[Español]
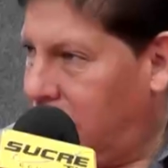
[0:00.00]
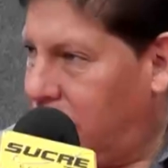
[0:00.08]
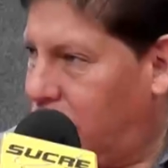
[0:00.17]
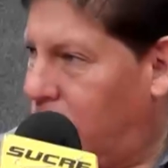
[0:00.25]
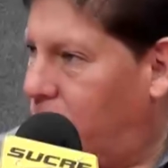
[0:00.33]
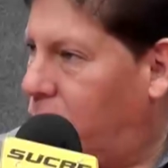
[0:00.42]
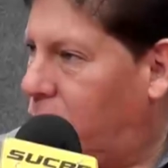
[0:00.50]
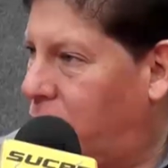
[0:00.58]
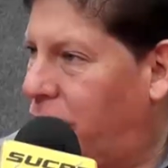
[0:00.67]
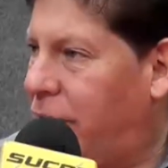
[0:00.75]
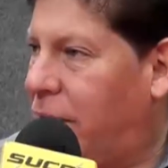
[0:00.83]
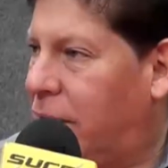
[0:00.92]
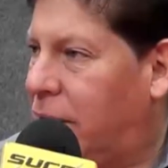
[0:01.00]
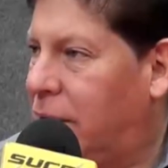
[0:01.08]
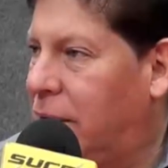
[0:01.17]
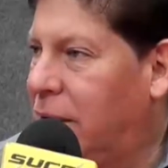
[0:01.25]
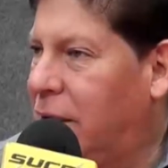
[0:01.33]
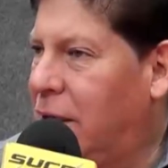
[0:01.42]
son un poquito
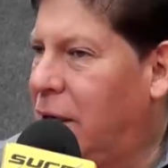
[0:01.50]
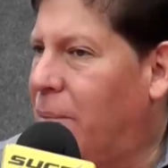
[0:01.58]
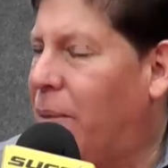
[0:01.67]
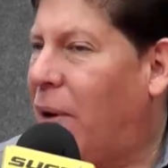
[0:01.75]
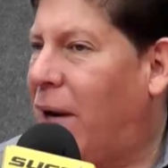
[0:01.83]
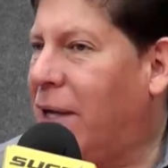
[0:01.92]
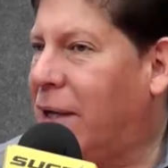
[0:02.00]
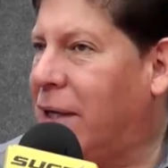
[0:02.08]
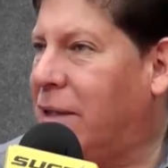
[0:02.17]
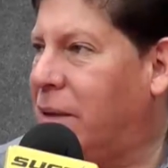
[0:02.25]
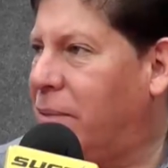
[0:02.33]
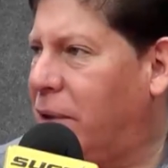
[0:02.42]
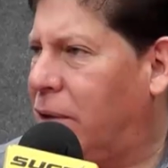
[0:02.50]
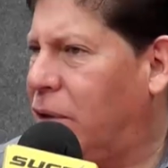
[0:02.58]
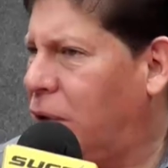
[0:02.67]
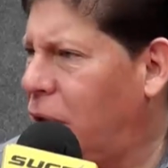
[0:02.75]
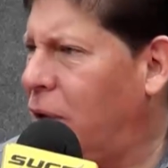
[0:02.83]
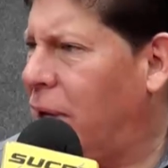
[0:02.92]
diferentes, pero alguien que dice, bueno,
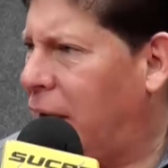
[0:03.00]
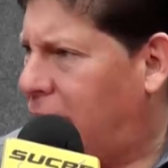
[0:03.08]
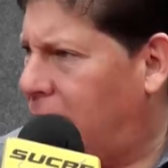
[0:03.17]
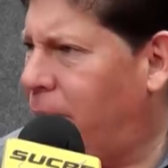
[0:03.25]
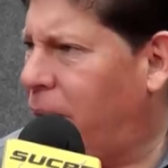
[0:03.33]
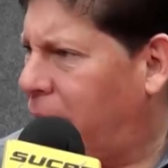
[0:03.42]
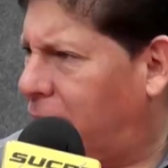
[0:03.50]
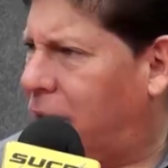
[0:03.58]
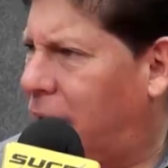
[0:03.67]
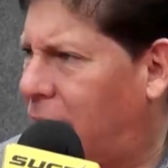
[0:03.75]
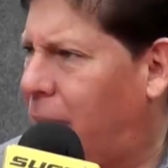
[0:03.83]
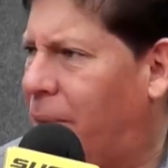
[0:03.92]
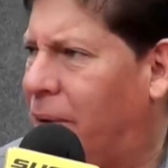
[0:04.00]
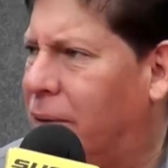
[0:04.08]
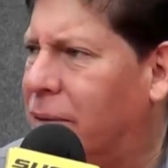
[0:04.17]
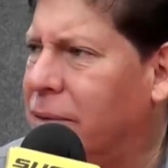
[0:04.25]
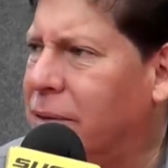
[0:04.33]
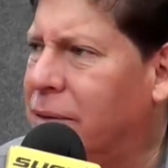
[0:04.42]
yo quiero llegar rápido y regresar rápido.